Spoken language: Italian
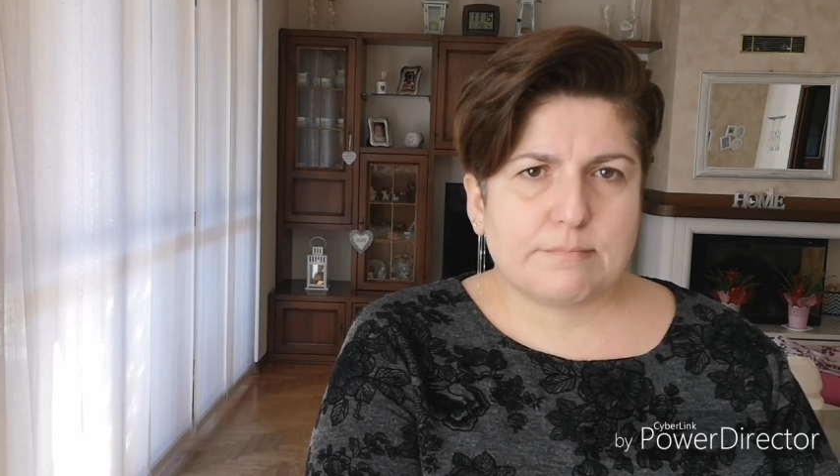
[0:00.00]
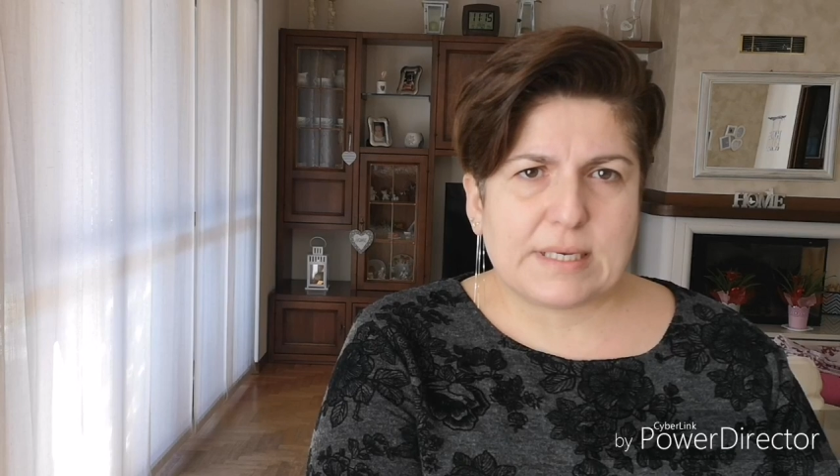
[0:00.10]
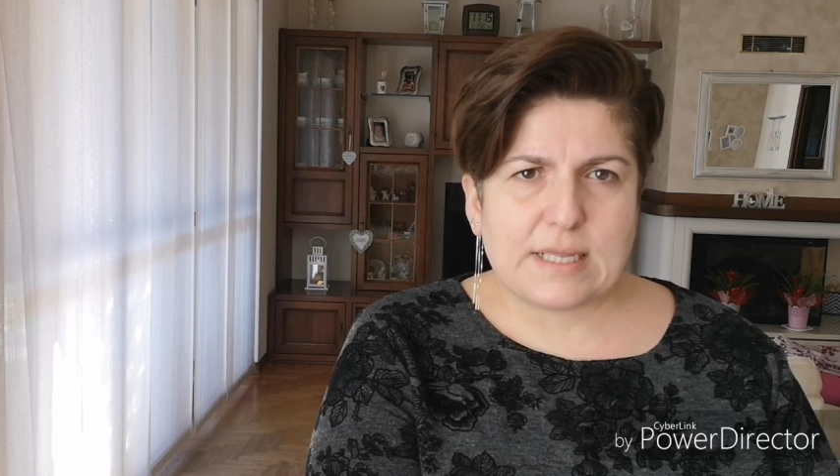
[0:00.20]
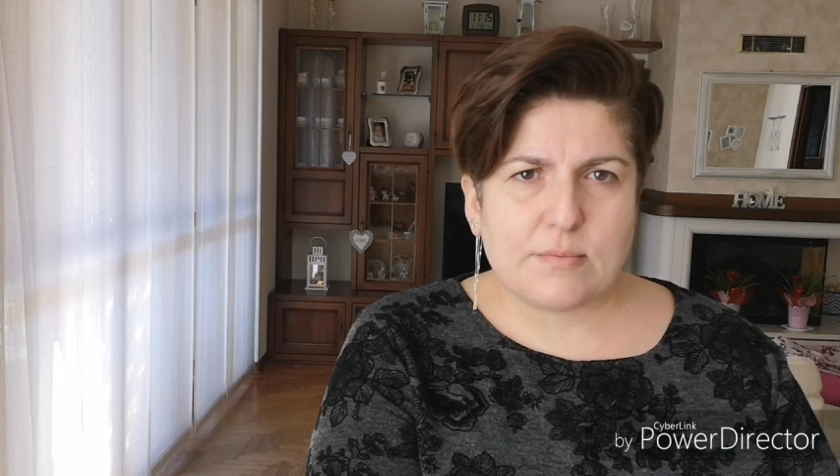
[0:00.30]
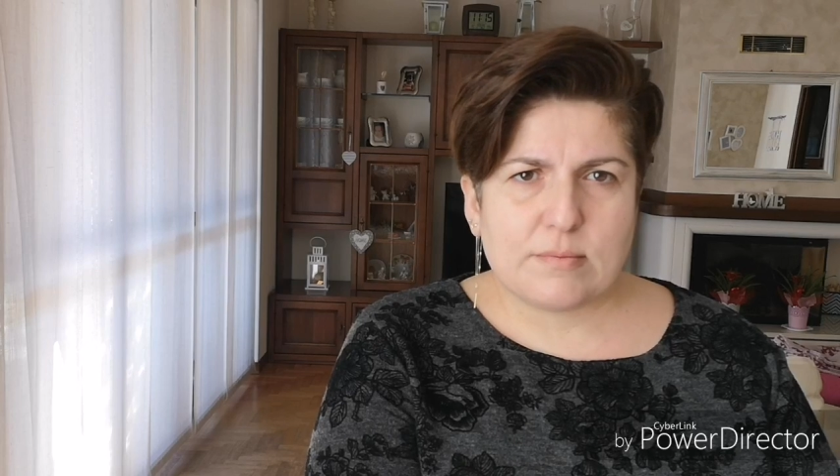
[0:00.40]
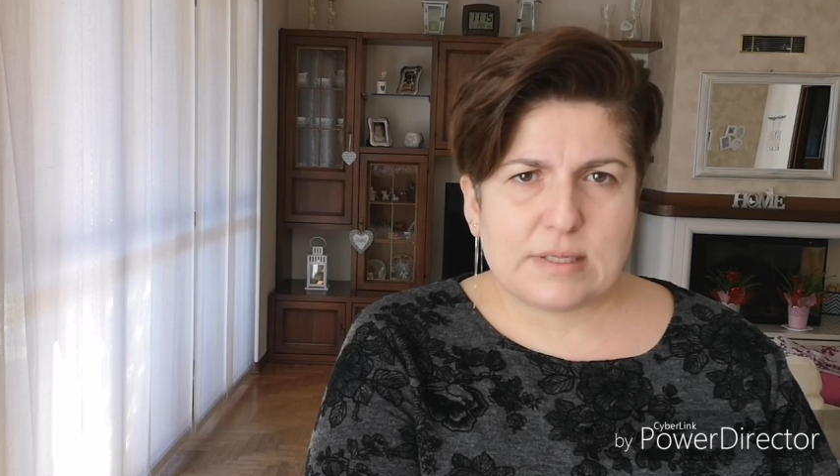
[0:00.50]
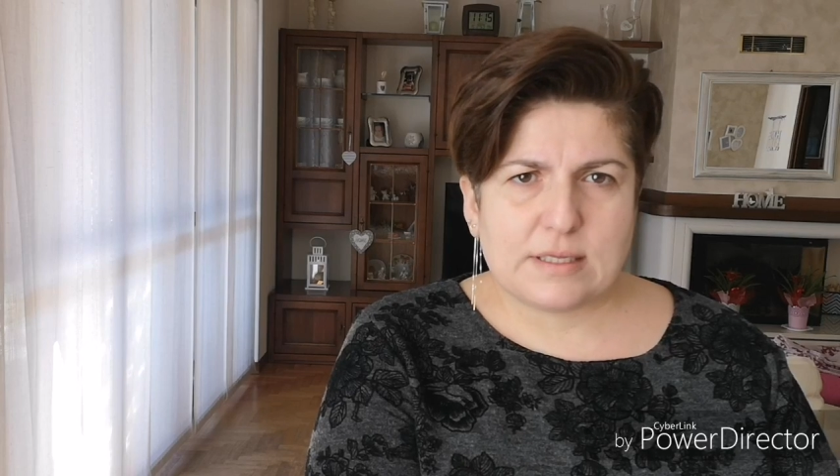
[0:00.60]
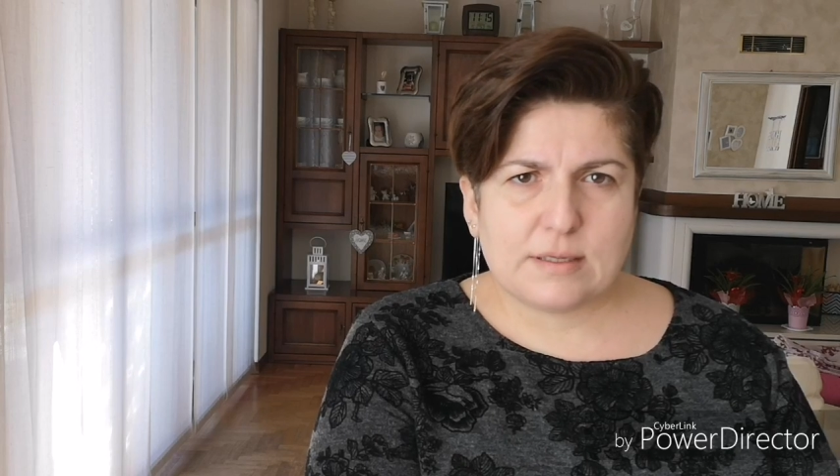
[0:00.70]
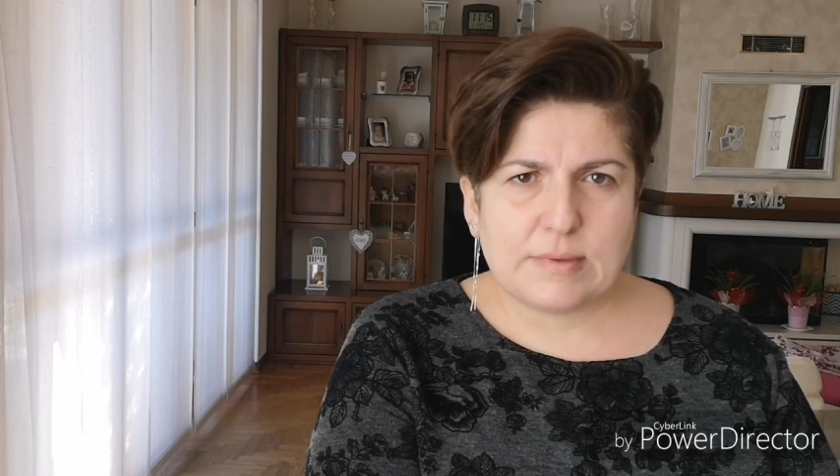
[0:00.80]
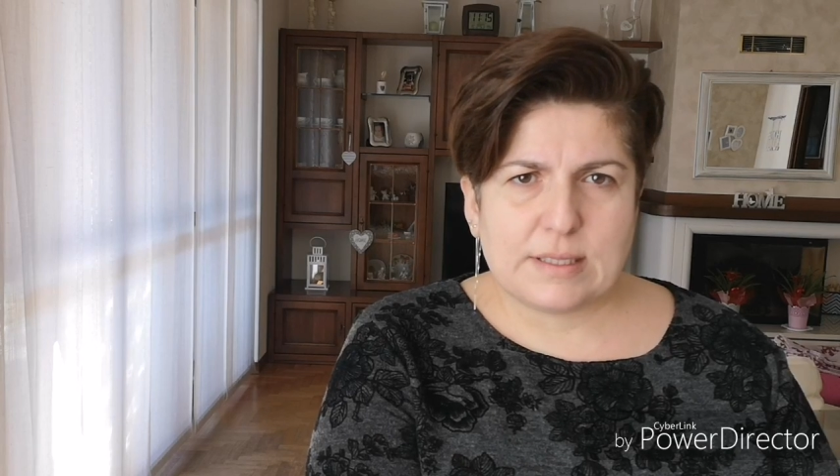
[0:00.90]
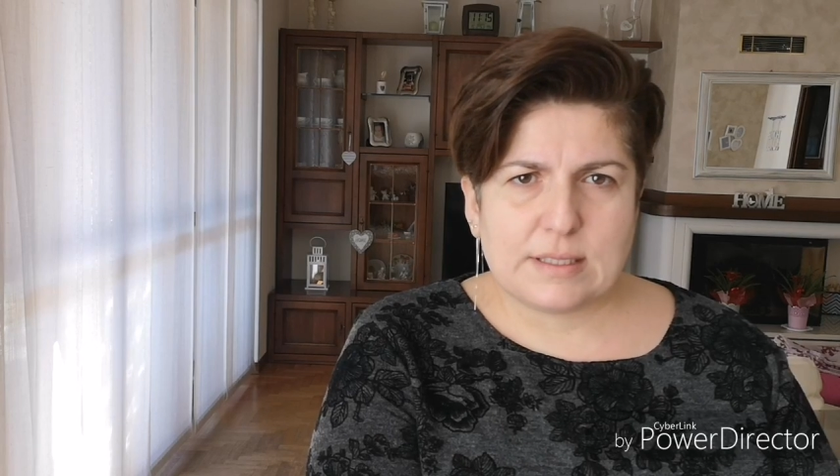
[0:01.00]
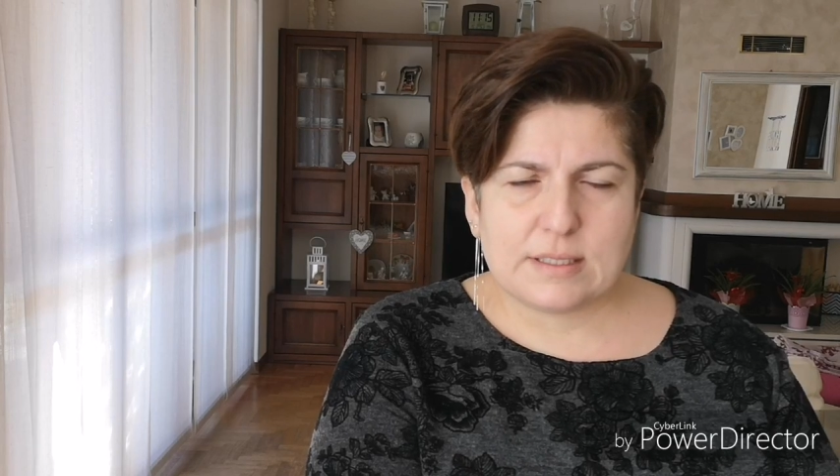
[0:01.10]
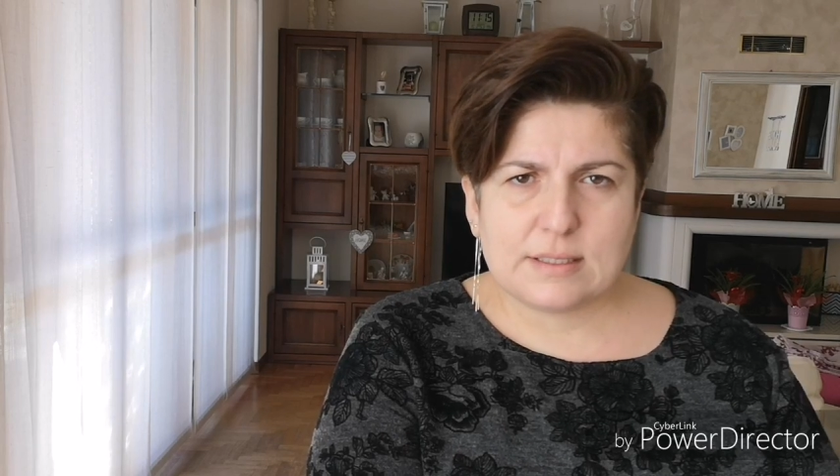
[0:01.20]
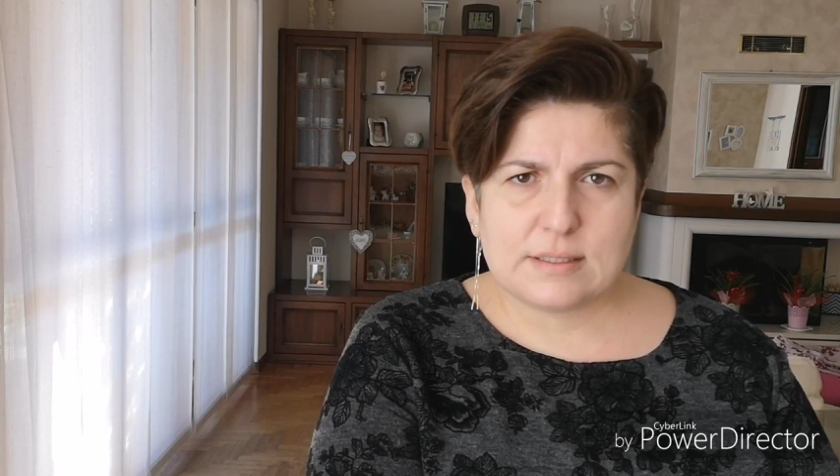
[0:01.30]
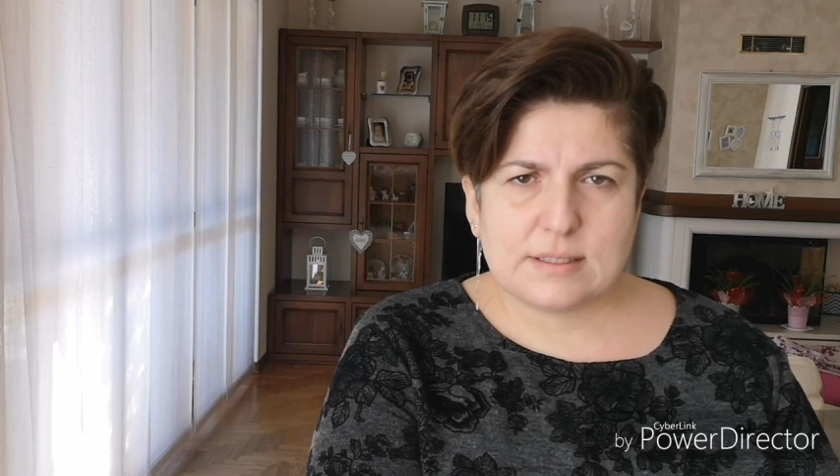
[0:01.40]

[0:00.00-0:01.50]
partiamo immediatamente dai